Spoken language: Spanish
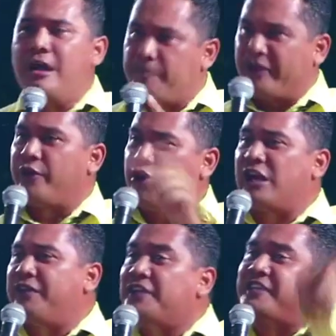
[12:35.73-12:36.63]
Pero Dios
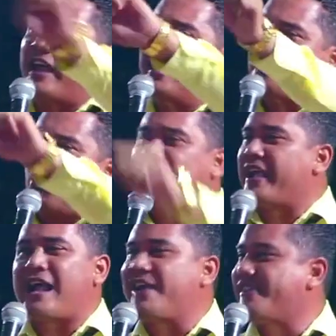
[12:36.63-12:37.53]
les dice, no se
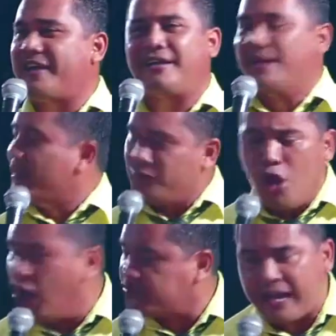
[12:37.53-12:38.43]
engañen,
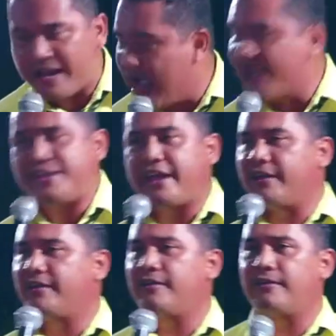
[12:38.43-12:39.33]
no se engañen.
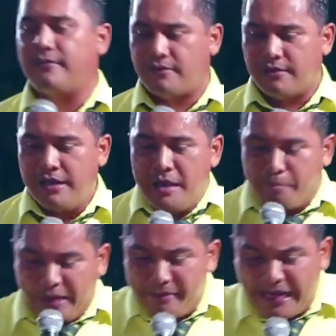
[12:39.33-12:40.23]

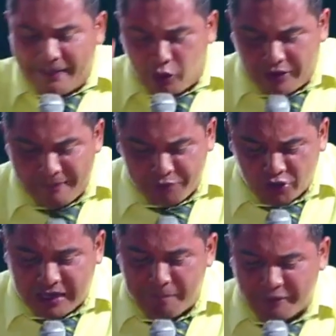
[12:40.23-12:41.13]
Primera de Corintios
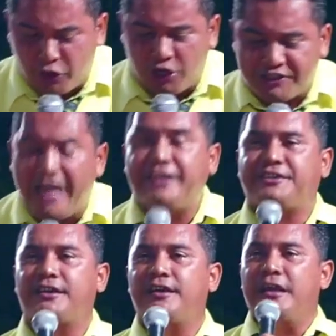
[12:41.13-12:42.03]
capítulo
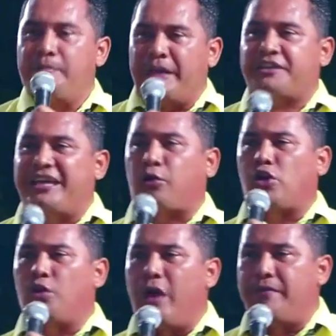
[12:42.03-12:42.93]
6,
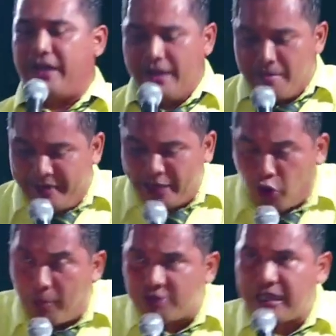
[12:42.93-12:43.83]
versículo 9. Mire
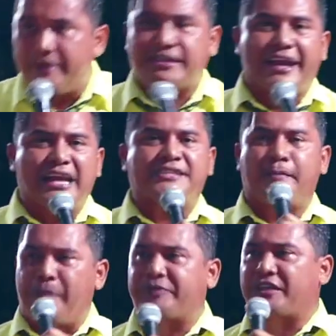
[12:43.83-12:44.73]
cómo estaba esta iglesia
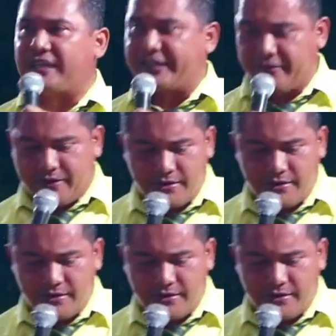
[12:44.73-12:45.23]
patas arriba.